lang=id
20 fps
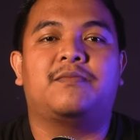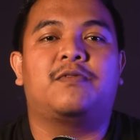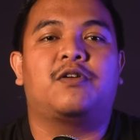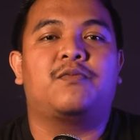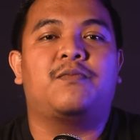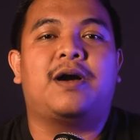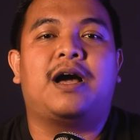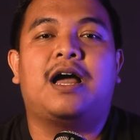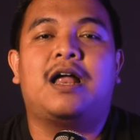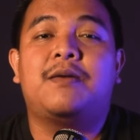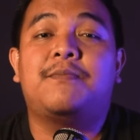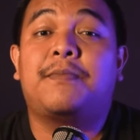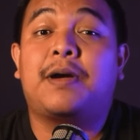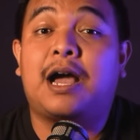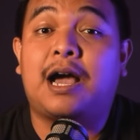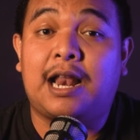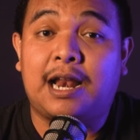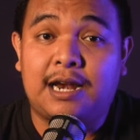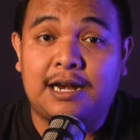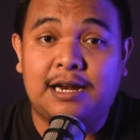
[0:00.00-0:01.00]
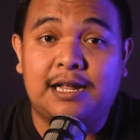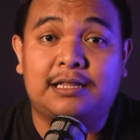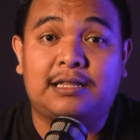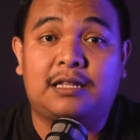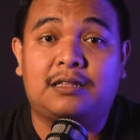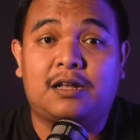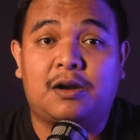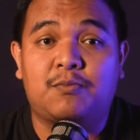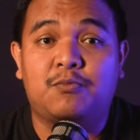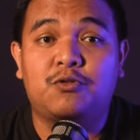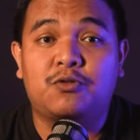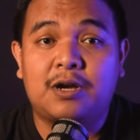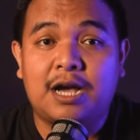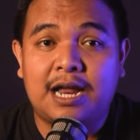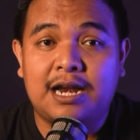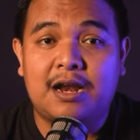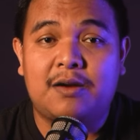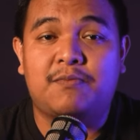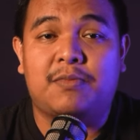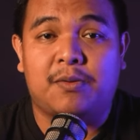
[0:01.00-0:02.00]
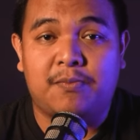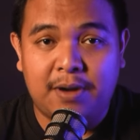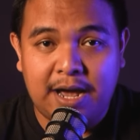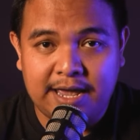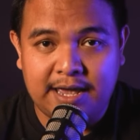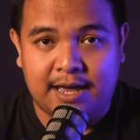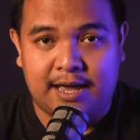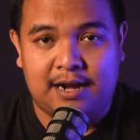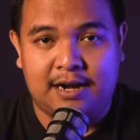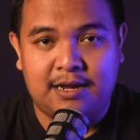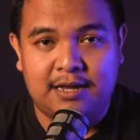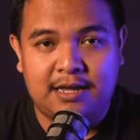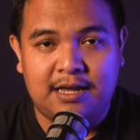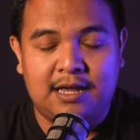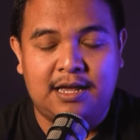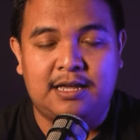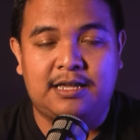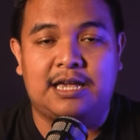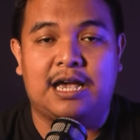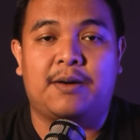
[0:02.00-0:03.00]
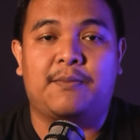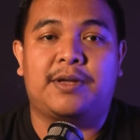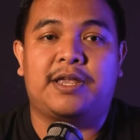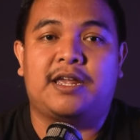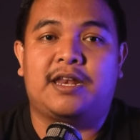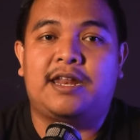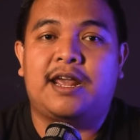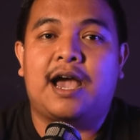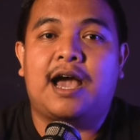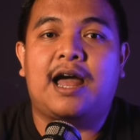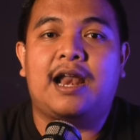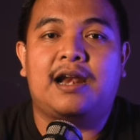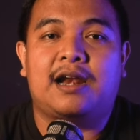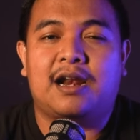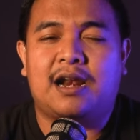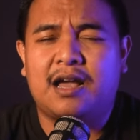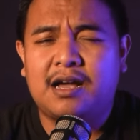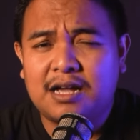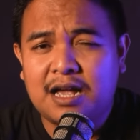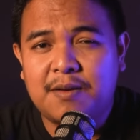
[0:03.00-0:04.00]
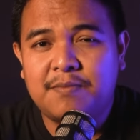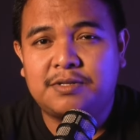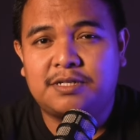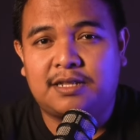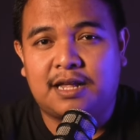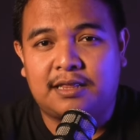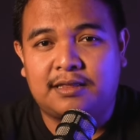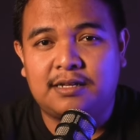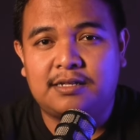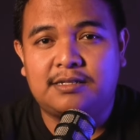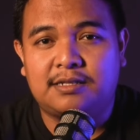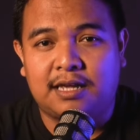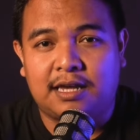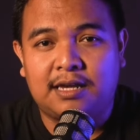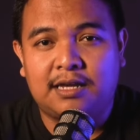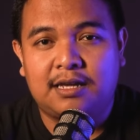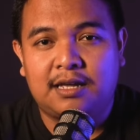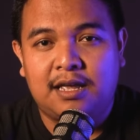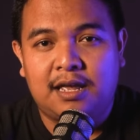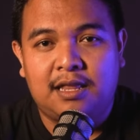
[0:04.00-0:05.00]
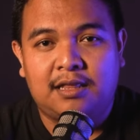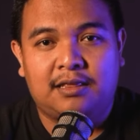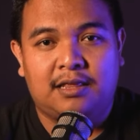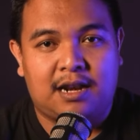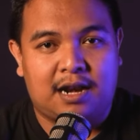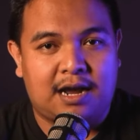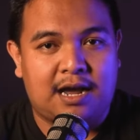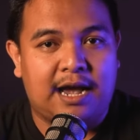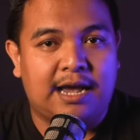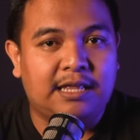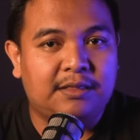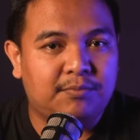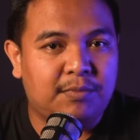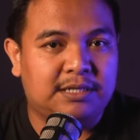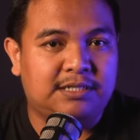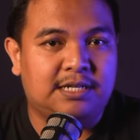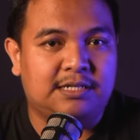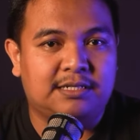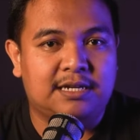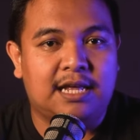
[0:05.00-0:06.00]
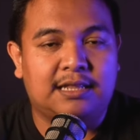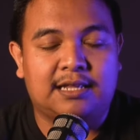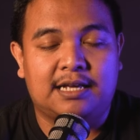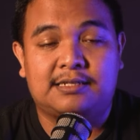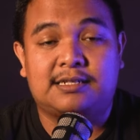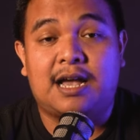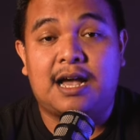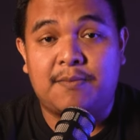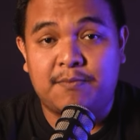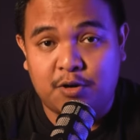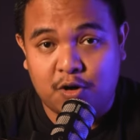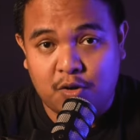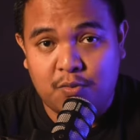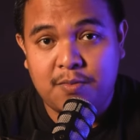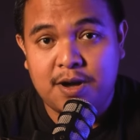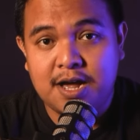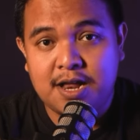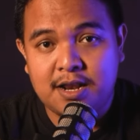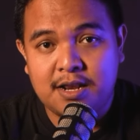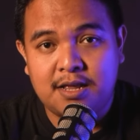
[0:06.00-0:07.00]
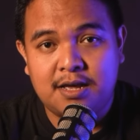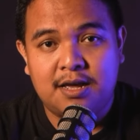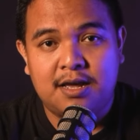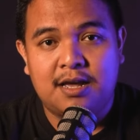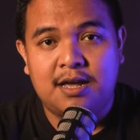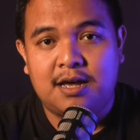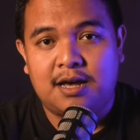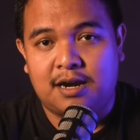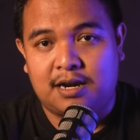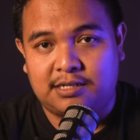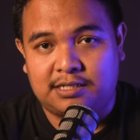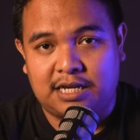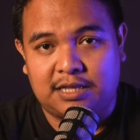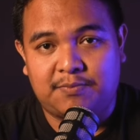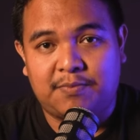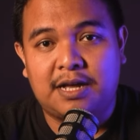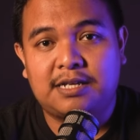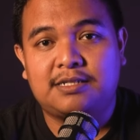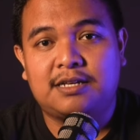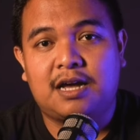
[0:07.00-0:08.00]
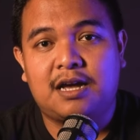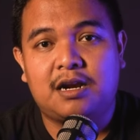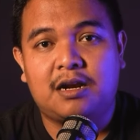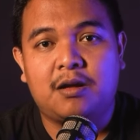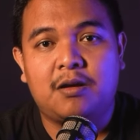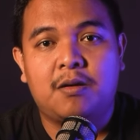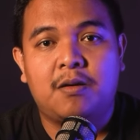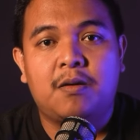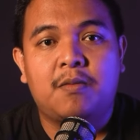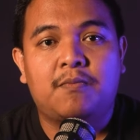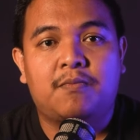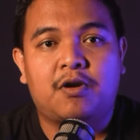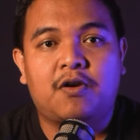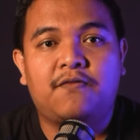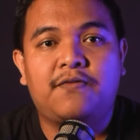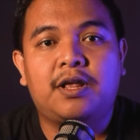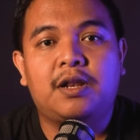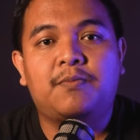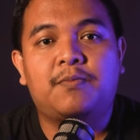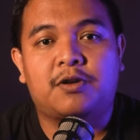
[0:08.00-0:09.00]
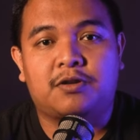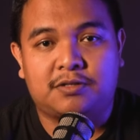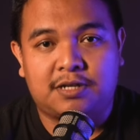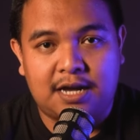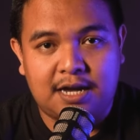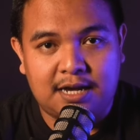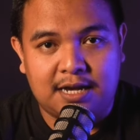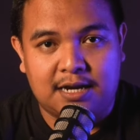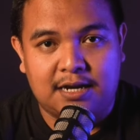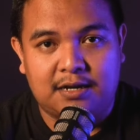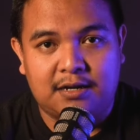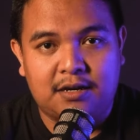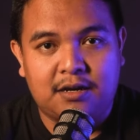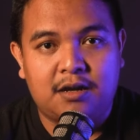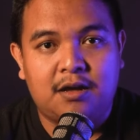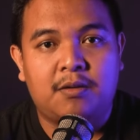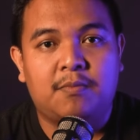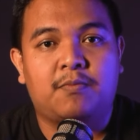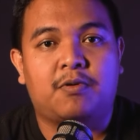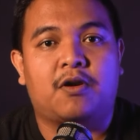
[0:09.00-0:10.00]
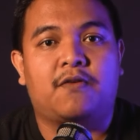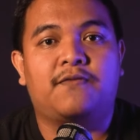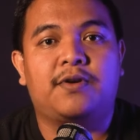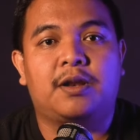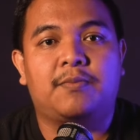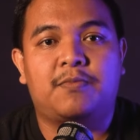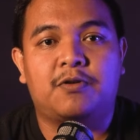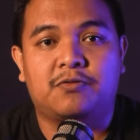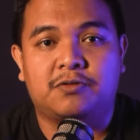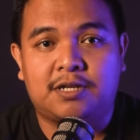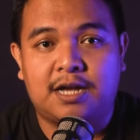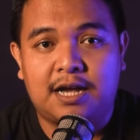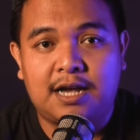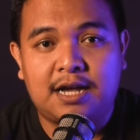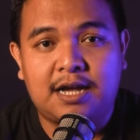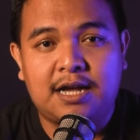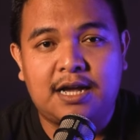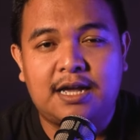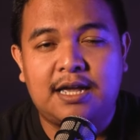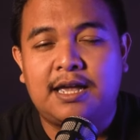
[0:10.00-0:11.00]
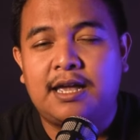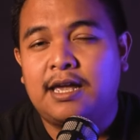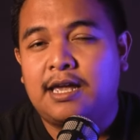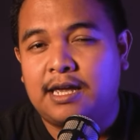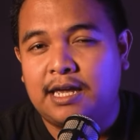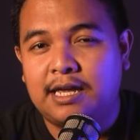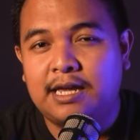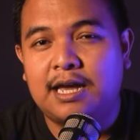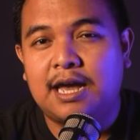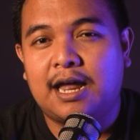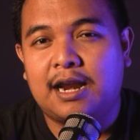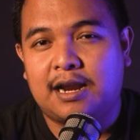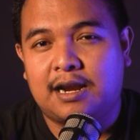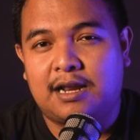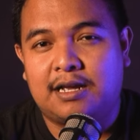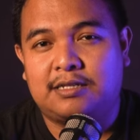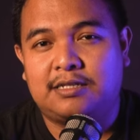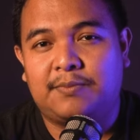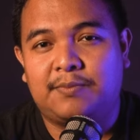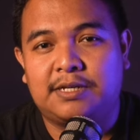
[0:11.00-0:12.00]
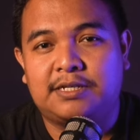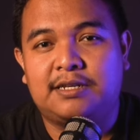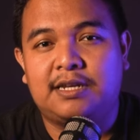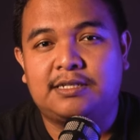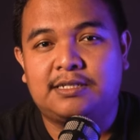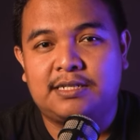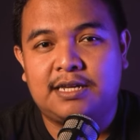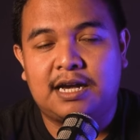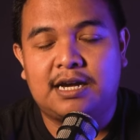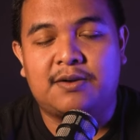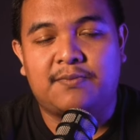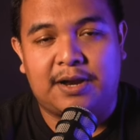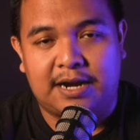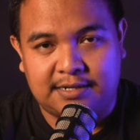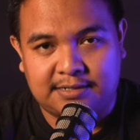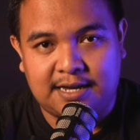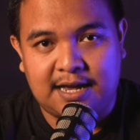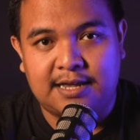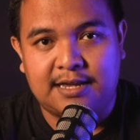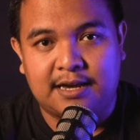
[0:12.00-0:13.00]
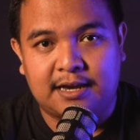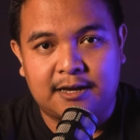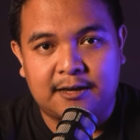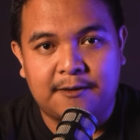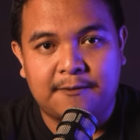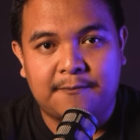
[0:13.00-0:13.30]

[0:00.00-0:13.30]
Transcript: merupakan pangkalan data terbuka dan berbayar yang menyediakan ragam statistik terkait basis data saham global, riset pasar, profil perusahaan, profil pengusaha, hingga relasi bisnisnya kemana saja.